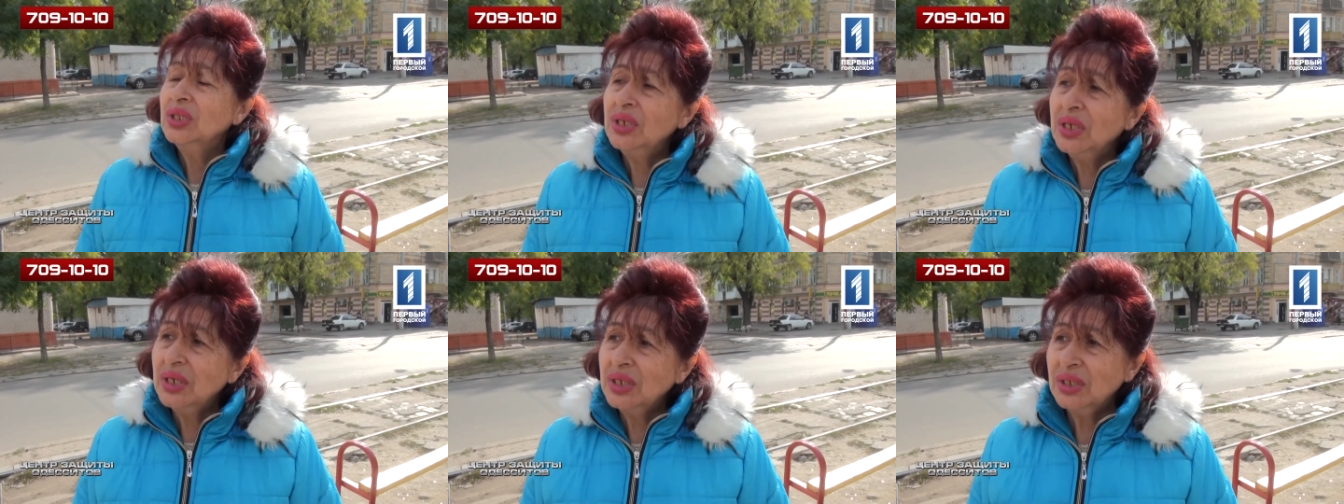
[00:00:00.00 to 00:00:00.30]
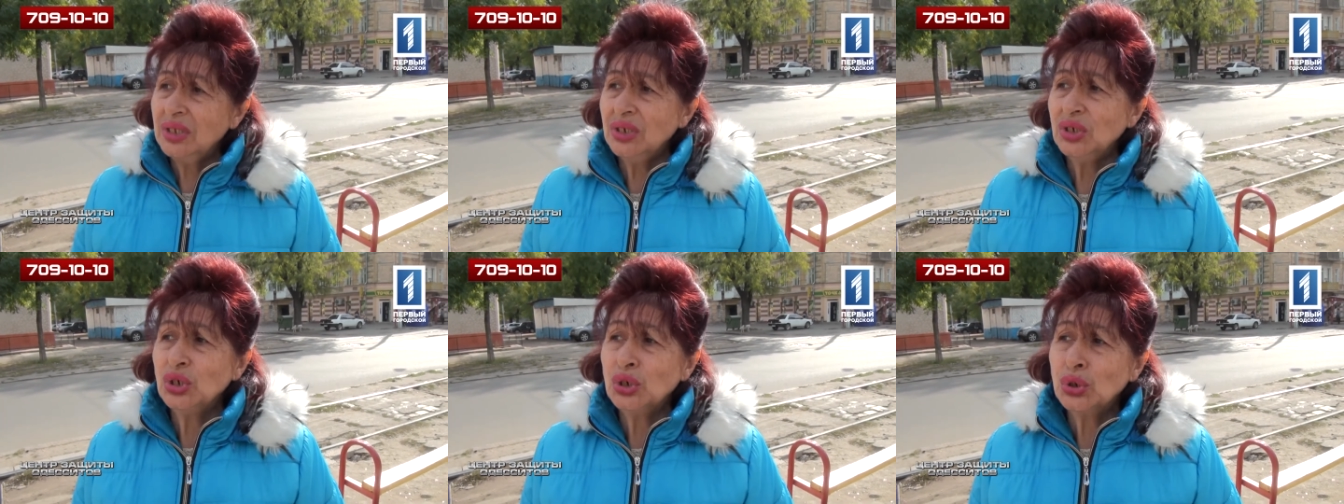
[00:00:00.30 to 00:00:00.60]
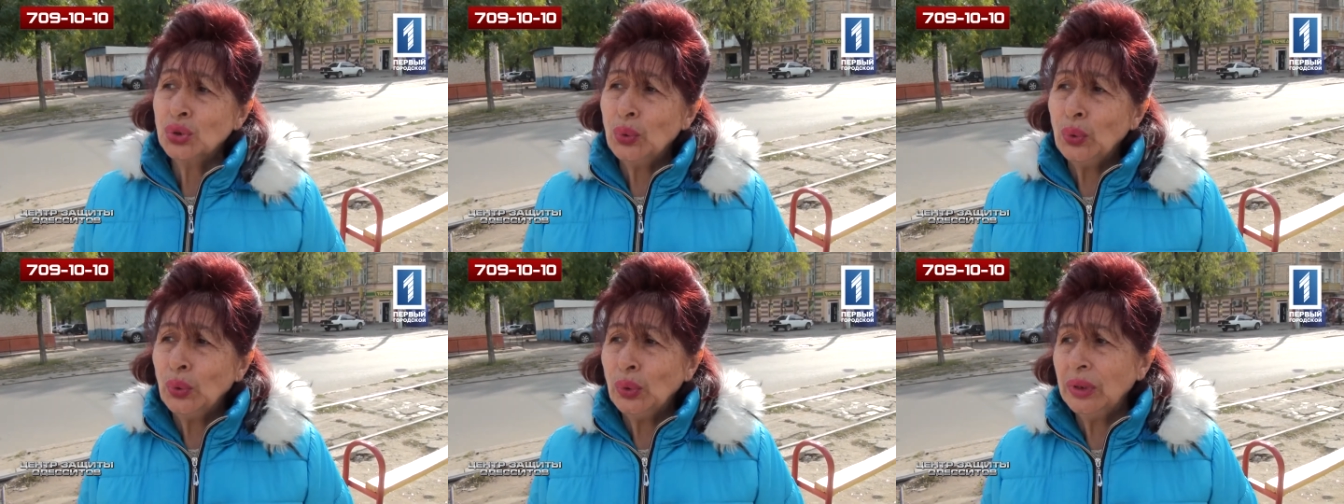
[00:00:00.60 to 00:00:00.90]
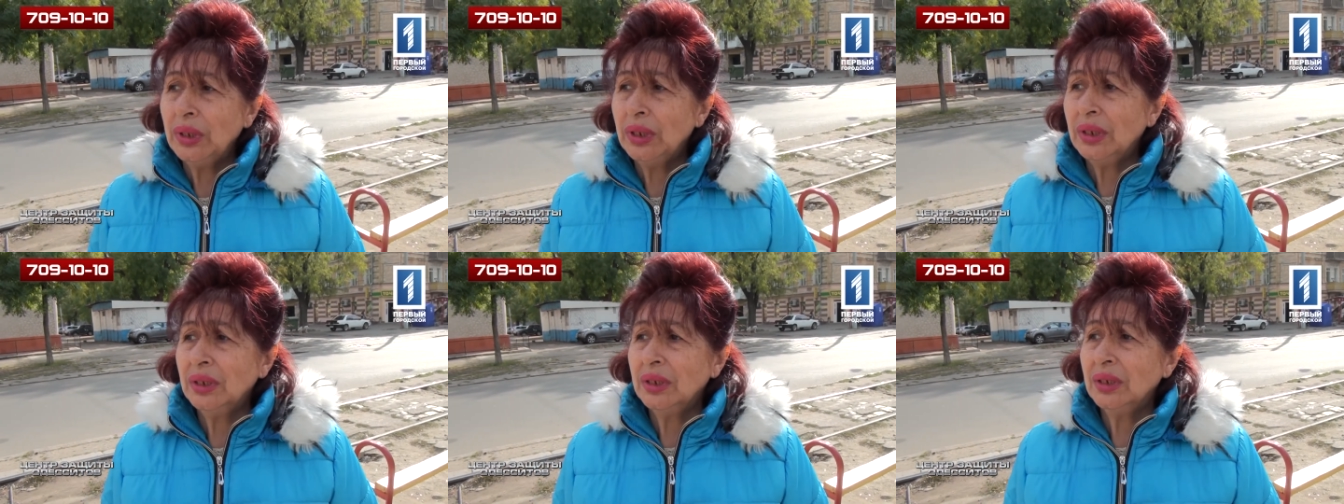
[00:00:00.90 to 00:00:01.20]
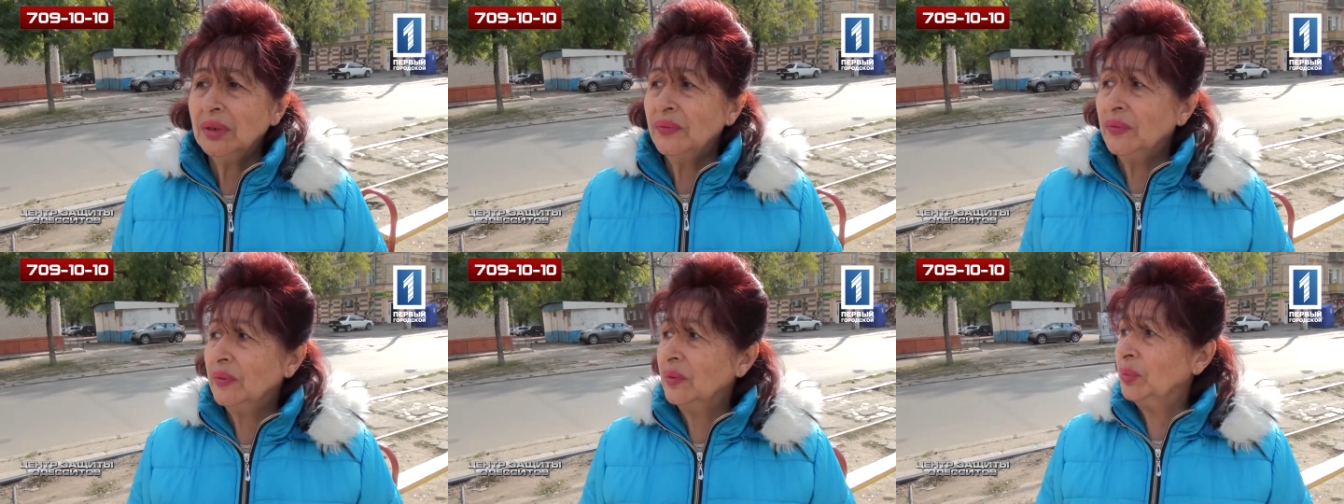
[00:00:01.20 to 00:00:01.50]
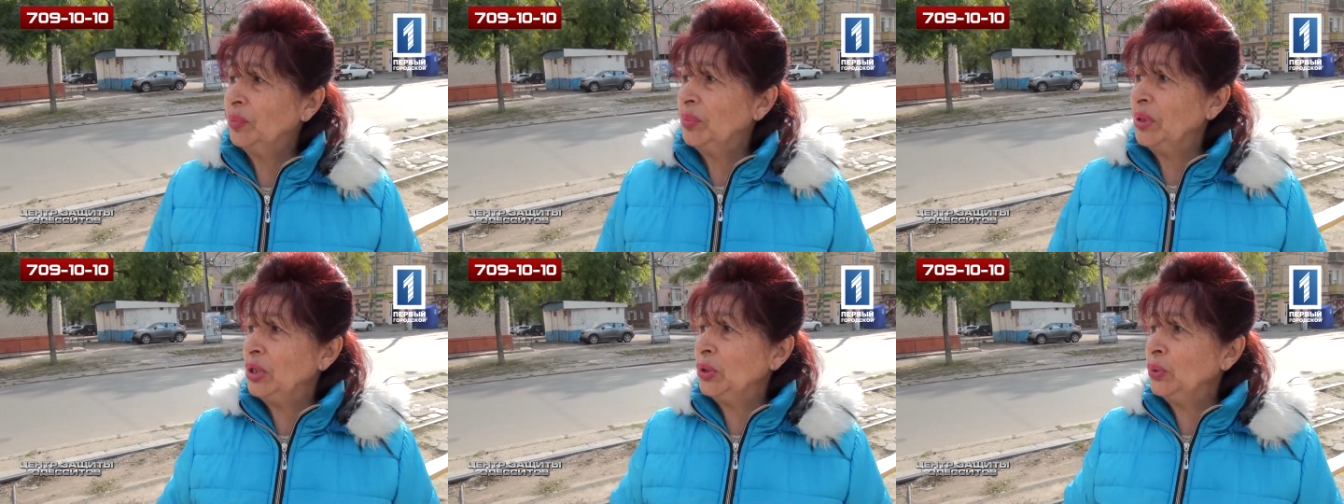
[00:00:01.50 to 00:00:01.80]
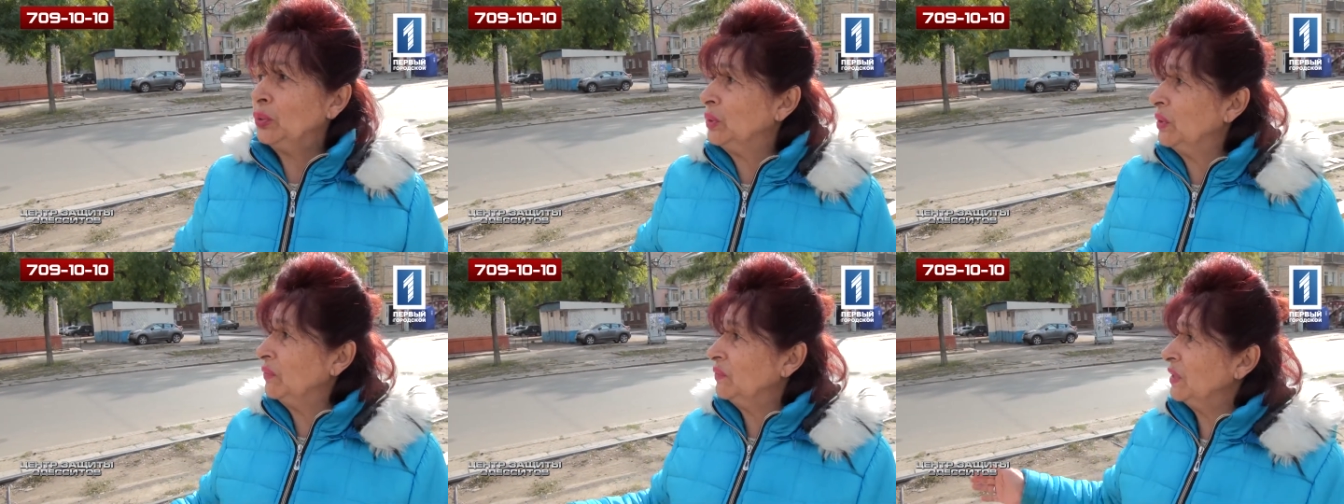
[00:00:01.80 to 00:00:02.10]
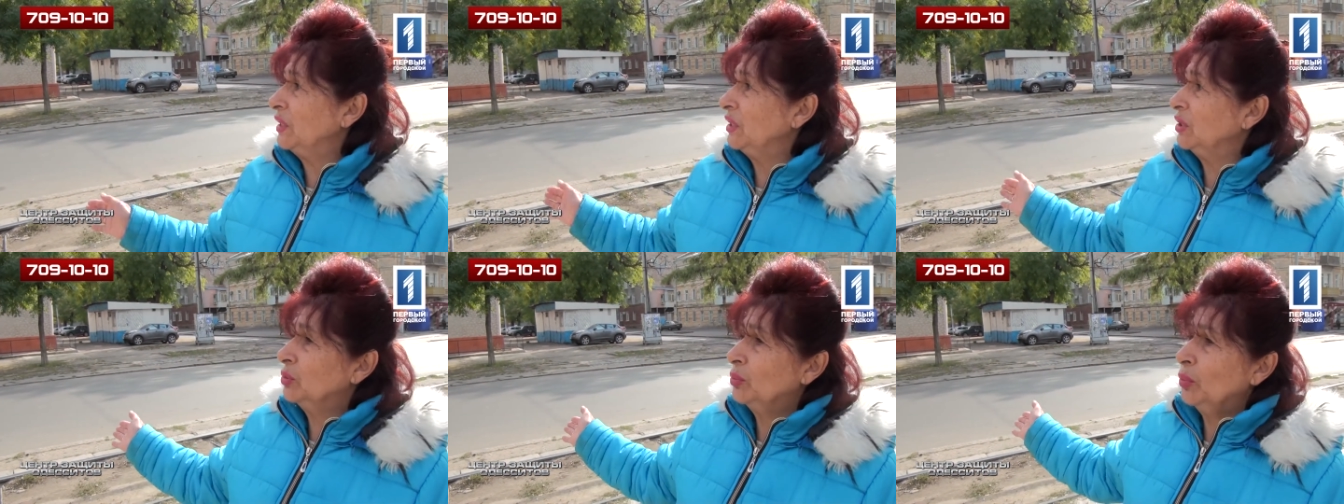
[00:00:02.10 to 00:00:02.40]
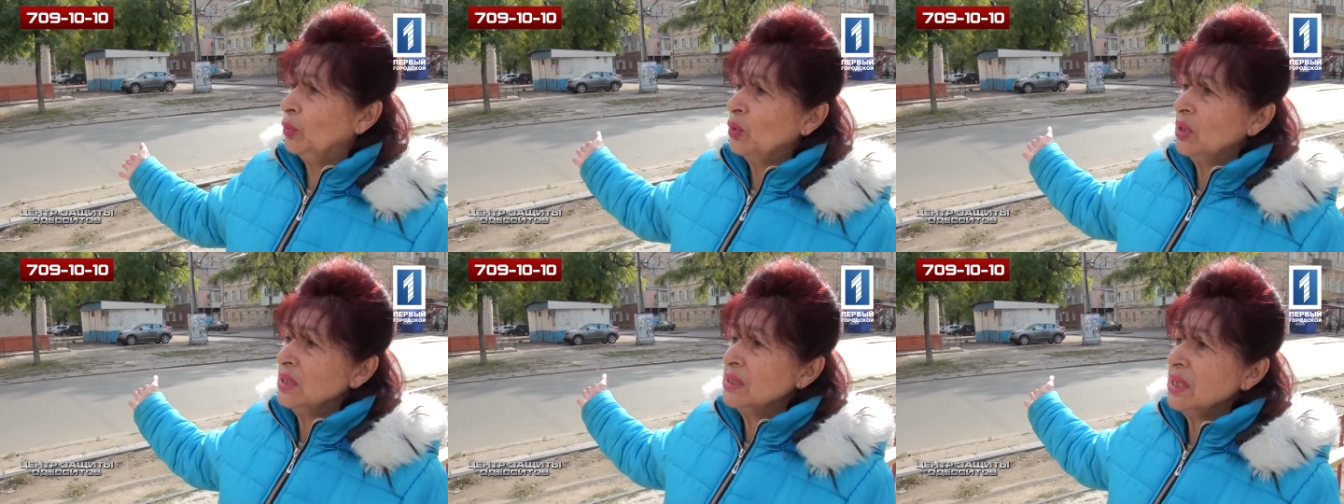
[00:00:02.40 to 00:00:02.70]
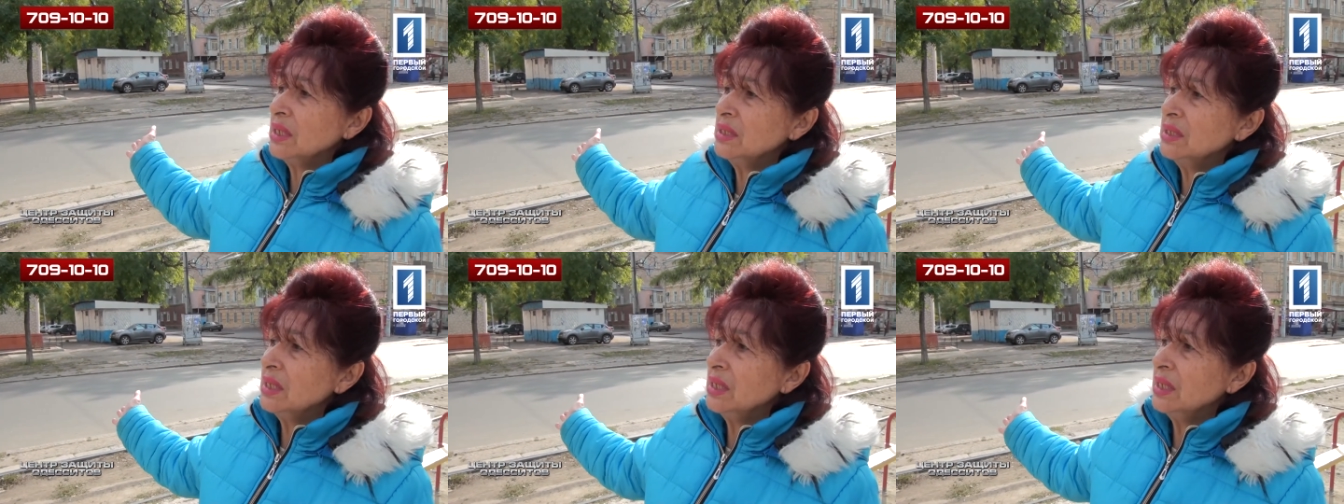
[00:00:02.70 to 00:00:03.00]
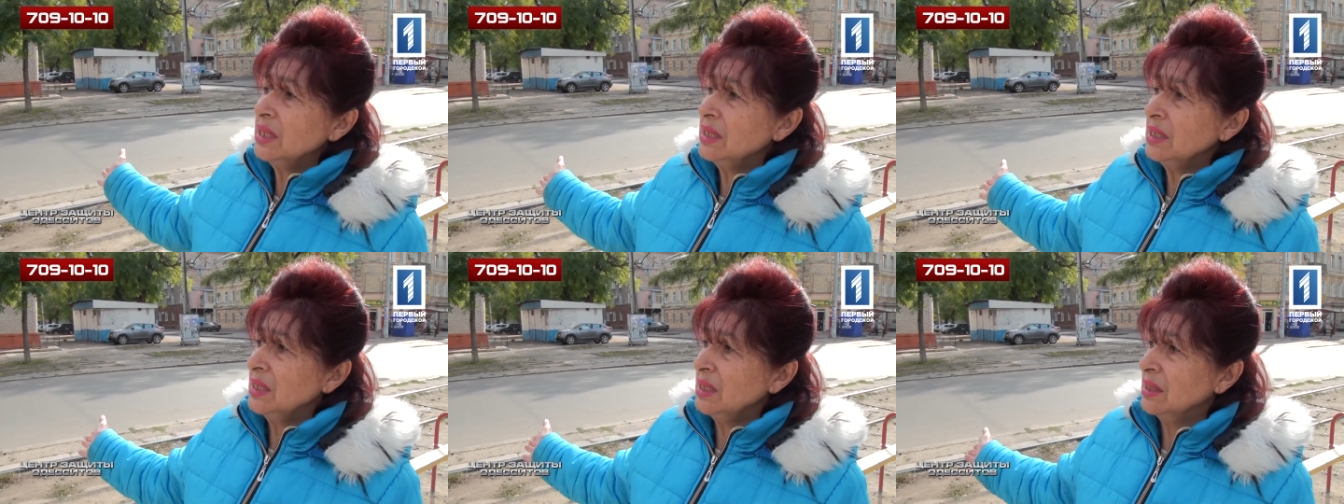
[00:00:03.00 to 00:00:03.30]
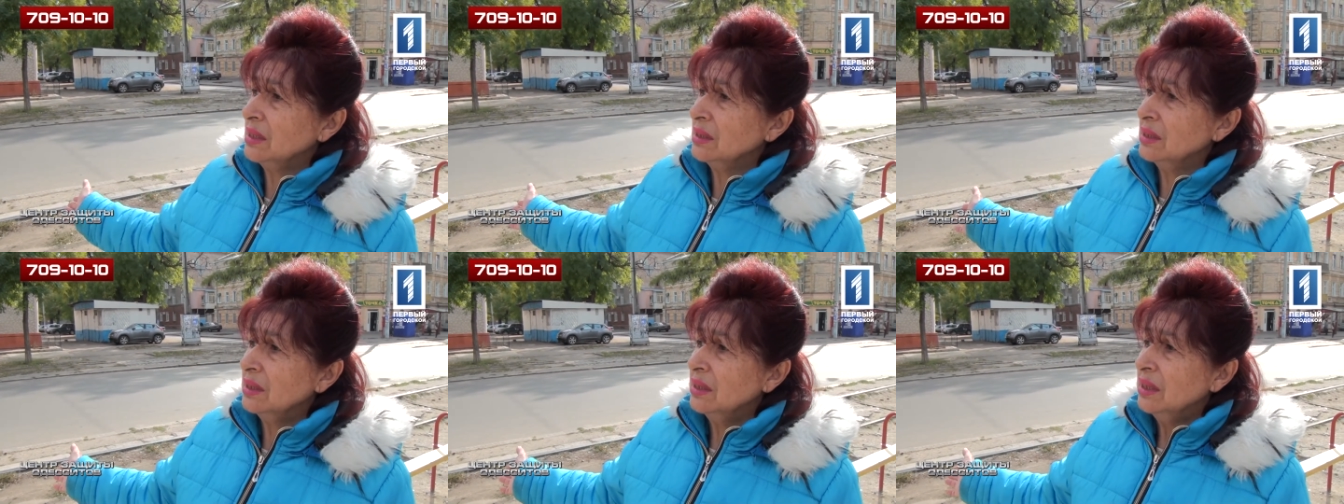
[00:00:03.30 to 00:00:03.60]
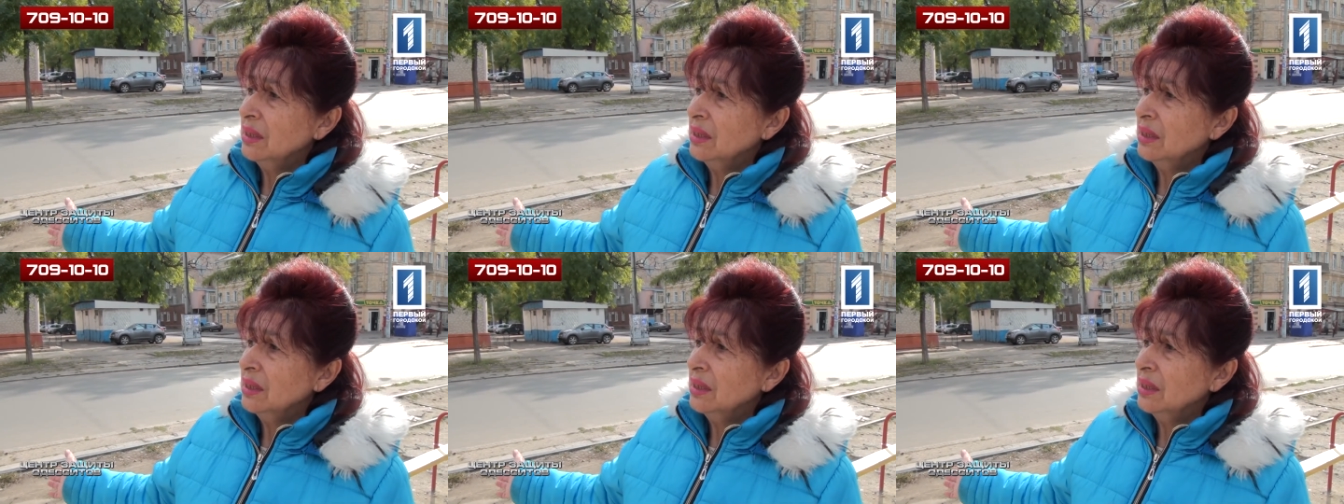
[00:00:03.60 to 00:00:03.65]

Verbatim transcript: Дети, школа, переходов нет, указателей нет.